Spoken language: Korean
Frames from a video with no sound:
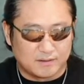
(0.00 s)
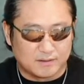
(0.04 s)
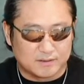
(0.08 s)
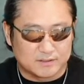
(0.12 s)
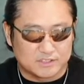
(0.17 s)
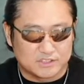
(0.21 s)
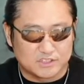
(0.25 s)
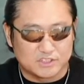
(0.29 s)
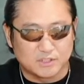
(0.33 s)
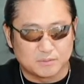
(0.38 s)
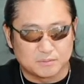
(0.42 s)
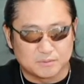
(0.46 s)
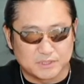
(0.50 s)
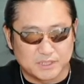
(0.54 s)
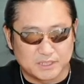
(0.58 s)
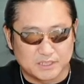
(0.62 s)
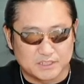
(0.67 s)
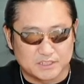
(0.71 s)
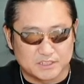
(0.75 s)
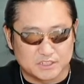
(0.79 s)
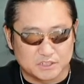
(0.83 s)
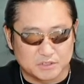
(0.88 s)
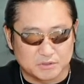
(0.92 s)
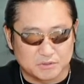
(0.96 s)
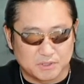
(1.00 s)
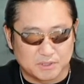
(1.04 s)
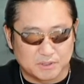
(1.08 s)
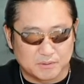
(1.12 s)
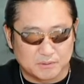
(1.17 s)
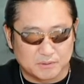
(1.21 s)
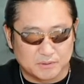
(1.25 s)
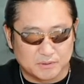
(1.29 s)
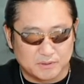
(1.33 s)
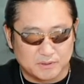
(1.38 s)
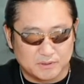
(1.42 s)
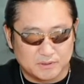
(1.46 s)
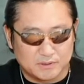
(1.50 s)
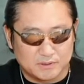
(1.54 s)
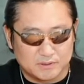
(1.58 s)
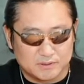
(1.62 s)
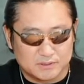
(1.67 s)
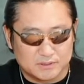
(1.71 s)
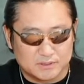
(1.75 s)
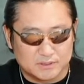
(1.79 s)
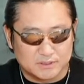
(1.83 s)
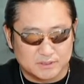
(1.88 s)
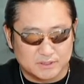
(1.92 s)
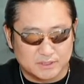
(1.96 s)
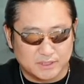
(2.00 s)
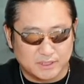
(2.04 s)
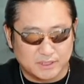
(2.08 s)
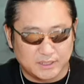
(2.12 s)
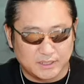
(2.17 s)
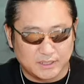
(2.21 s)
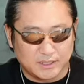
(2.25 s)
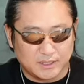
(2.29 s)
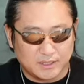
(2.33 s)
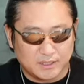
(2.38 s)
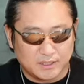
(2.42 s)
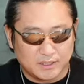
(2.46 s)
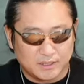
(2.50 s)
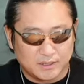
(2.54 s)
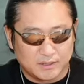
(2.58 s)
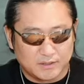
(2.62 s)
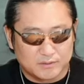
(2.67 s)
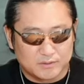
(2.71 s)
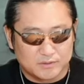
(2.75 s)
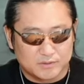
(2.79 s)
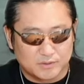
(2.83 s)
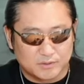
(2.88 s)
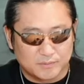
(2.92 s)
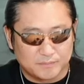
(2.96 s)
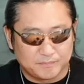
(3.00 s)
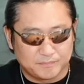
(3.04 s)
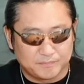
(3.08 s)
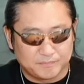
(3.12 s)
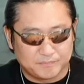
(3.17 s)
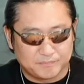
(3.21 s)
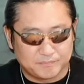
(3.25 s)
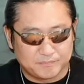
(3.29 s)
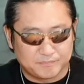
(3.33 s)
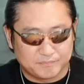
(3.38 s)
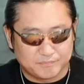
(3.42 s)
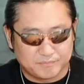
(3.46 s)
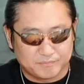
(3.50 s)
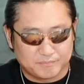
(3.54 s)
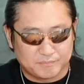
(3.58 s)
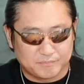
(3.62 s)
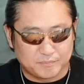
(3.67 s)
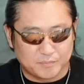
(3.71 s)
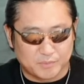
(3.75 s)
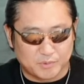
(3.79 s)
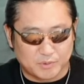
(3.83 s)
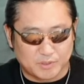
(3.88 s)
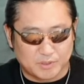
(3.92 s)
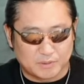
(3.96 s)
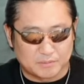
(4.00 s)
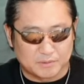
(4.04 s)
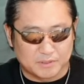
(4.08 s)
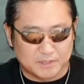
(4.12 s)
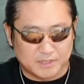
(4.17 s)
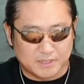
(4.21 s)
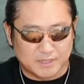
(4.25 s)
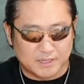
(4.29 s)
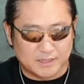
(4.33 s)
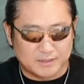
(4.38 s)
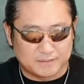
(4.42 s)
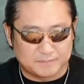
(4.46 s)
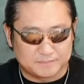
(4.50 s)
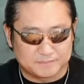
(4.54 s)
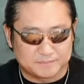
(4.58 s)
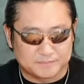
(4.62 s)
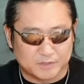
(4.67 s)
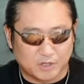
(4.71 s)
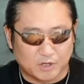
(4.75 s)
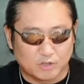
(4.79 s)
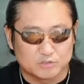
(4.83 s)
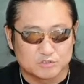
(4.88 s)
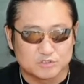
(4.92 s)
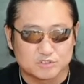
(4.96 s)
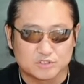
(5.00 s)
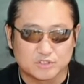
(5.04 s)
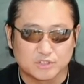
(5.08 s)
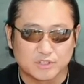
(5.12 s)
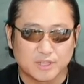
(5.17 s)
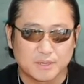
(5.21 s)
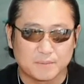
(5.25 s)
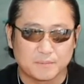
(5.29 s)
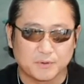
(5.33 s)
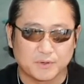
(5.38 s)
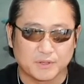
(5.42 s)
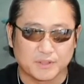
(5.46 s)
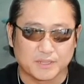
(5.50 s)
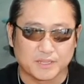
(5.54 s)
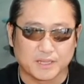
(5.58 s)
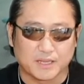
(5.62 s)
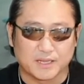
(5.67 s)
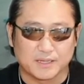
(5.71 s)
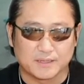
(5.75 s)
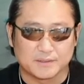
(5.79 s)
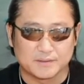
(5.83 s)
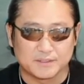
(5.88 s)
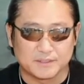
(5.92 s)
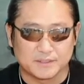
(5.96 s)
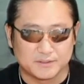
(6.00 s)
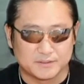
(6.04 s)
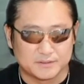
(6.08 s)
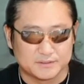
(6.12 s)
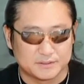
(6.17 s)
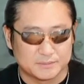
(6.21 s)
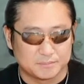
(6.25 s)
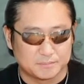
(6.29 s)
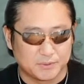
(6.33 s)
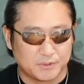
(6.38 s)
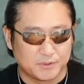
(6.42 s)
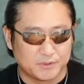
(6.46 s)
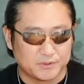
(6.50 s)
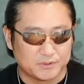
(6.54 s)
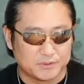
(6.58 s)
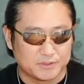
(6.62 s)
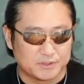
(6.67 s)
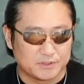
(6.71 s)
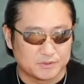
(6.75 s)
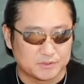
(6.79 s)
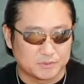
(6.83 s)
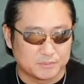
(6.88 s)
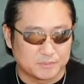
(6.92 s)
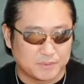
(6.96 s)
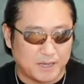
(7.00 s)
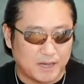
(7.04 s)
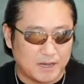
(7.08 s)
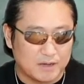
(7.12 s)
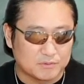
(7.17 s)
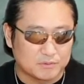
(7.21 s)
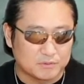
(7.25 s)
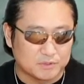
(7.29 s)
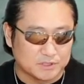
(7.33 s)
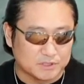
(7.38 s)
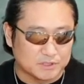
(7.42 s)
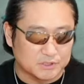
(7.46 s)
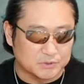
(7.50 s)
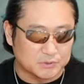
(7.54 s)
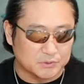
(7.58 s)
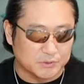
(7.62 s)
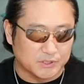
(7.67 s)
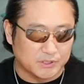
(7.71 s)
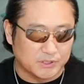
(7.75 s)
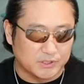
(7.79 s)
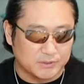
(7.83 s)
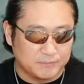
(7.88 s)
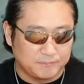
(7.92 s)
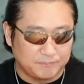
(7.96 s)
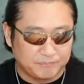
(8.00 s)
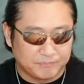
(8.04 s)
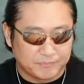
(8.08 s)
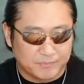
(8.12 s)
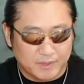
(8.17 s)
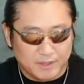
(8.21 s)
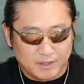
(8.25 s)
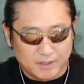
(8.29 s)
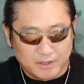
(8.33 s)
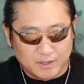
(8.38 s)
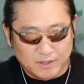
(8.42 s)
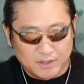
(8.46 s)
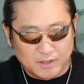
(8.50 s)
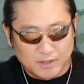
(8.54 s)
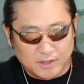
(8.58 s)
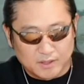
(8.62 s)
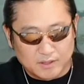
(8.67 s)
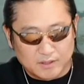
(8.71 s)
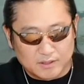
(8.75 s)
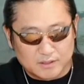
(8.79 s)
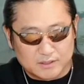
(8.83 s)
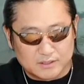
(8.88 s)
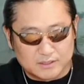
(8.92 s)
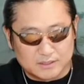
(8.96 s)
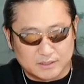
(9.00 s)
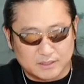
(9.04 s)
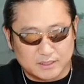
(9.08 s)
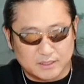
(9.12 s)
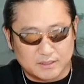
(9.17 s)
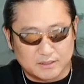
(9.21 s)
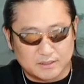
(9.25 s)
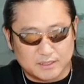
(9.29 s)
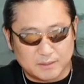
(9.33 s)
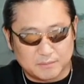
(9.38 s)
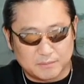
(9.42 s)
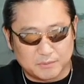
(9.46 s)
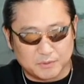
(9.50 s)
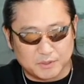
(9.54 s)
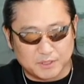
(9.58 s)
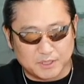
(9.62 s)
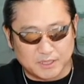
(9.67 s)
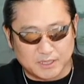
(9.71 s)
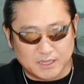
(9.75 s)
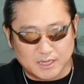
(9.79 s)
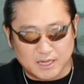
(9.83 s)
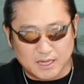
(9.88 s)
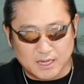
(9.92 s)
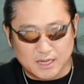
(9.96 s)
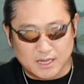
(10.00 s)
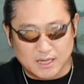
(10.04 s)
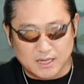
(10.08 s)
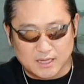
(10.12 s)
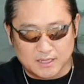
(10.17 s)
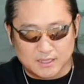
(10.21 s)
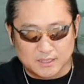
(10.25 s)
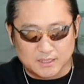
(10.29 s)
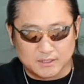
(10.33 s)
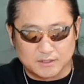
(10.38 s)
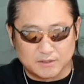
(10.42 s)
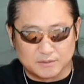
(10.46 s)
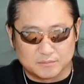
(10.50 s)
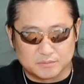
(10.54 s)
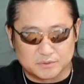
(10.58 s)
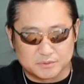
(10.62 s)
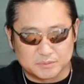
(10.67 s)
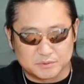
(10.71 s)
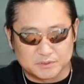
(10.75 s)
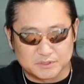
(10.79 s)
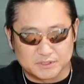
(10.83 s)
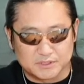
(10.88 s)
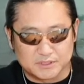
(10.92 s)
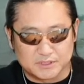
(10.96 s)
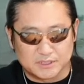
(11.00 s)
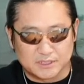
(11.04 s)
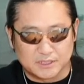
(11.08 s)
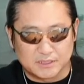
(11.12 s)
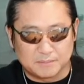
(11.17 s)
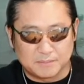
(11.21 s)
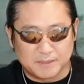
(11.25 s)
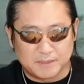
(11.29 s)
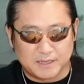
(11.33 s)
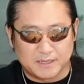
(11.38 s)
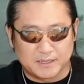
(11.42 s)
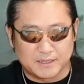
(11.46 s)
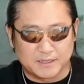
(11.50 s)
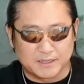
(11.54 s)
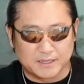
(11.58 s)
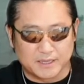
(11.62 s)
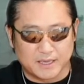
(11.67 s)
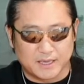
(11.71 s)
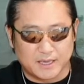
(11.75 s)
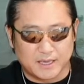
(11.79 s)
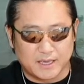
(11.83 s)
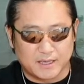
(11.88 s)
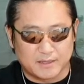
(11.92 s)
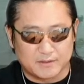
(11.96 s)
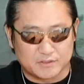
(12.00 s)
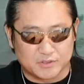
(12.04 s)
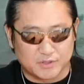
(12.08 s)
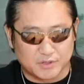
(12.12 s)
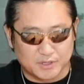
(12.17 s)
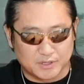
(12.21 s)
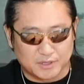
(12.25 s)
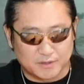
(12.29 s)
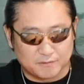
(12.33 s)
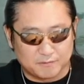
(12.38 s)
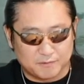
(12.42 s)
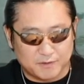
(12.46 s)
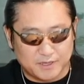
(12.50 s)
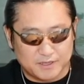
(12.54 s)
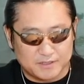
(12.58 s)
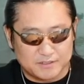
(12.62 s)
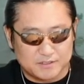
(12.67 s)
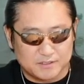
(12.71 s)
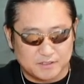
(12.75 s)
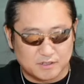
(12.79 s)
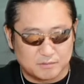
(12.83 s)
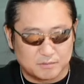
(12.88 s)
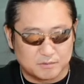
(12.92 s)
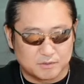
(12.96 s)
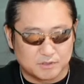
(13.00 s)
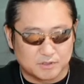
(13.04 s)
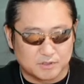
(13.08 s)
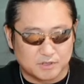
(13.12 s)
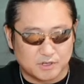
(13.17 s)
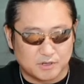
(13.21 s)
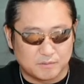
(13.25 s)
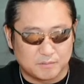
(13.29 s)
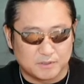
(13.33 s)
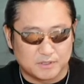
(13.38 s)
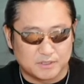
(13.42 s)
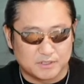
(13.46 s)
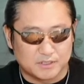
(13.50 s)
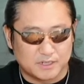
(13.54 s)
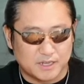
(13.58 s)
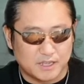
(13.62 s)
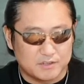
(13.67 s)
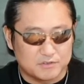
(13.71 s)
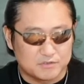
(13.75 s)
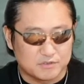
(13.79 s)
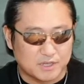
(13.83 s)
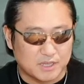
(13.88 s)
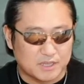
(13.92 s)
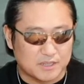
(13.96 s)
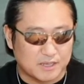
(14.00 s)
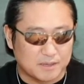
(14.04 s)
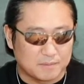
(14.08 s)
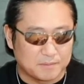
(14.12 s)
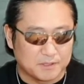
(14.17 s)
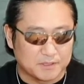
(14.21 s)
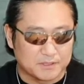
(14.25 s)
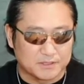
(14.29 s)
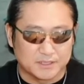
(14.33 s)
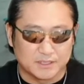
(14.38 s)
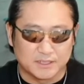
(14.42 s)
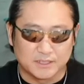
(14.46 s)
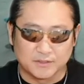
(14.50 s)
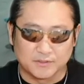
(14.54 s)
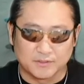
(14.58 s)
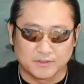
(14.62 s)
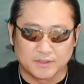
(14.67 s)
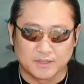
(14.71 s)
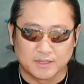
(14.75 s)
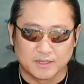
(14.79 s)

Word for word: 지저분해지기도 하고 끈이 좀 뭐라 그럴까, 어수선해 보인다, 이런 표현들을 좀 하고 있고요. 그러다 보니까 이런 부분들을 만약에 저희 페이스업으로 커버를 해주게 되면은,